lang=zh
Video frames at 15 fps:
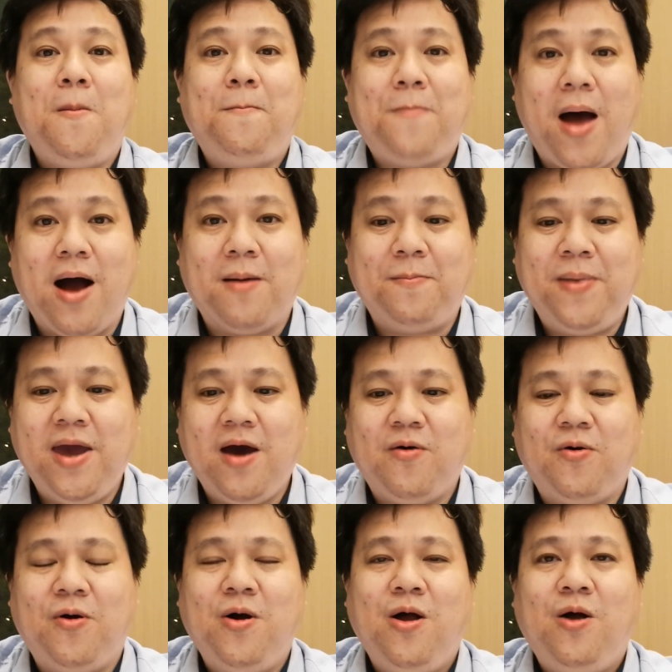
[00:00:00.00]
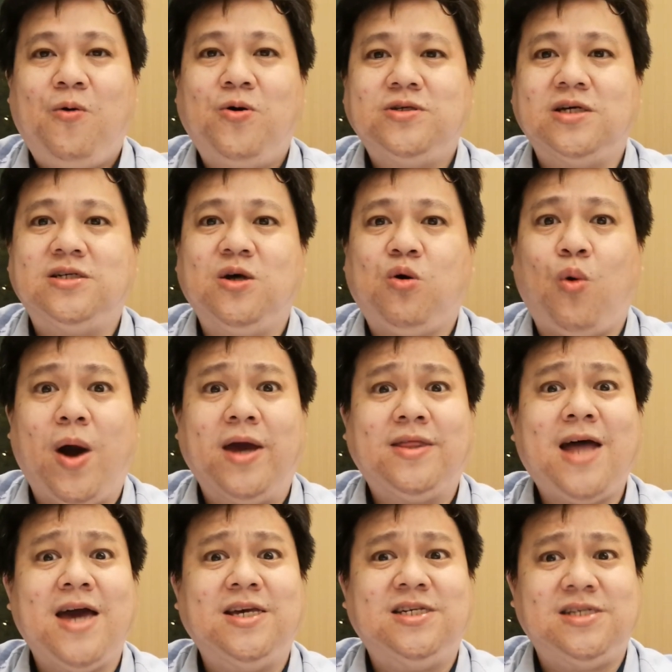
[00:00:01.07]
绑票或者是拐
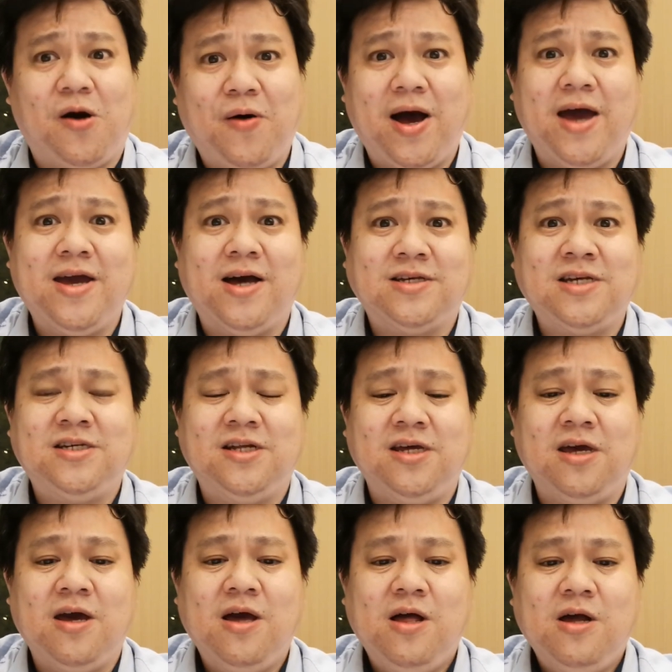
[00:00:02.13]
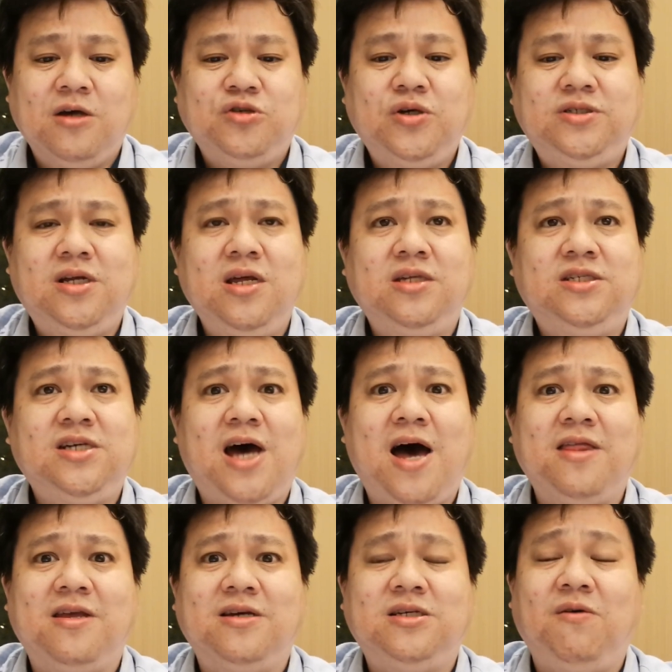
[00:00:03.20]
带小孩啊，在这里，所以这里治安
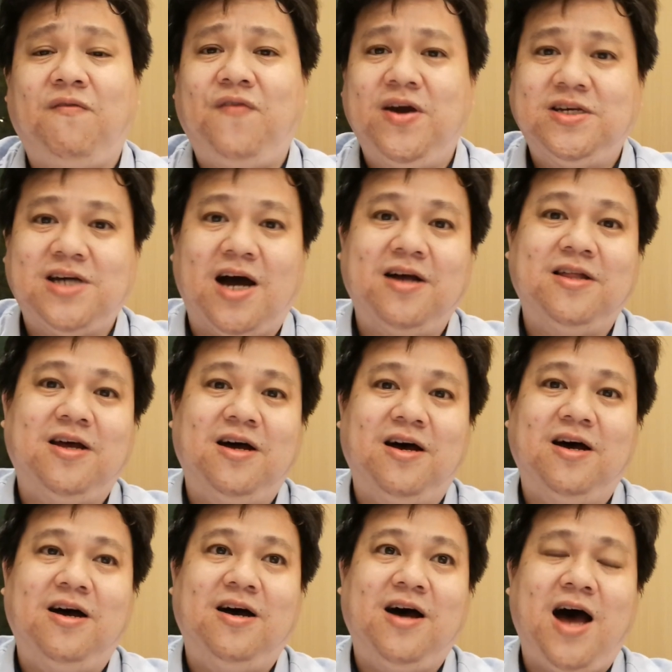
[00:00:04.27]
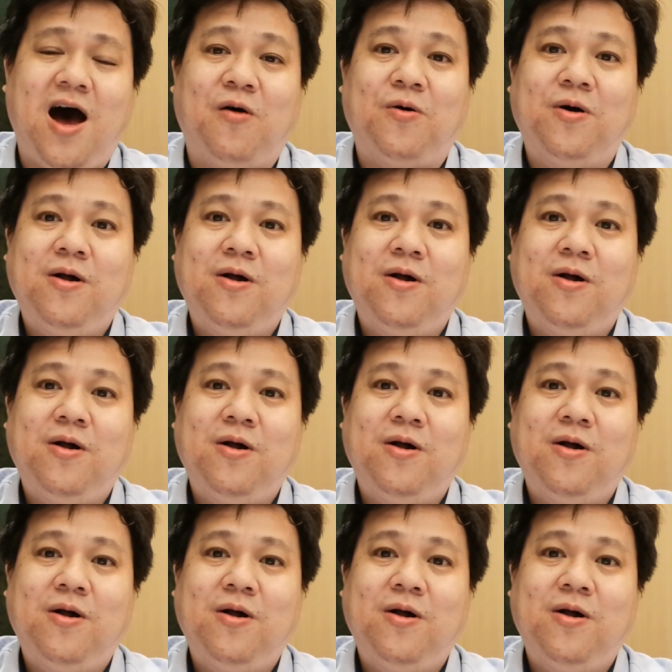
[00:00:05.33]
呢是非常的好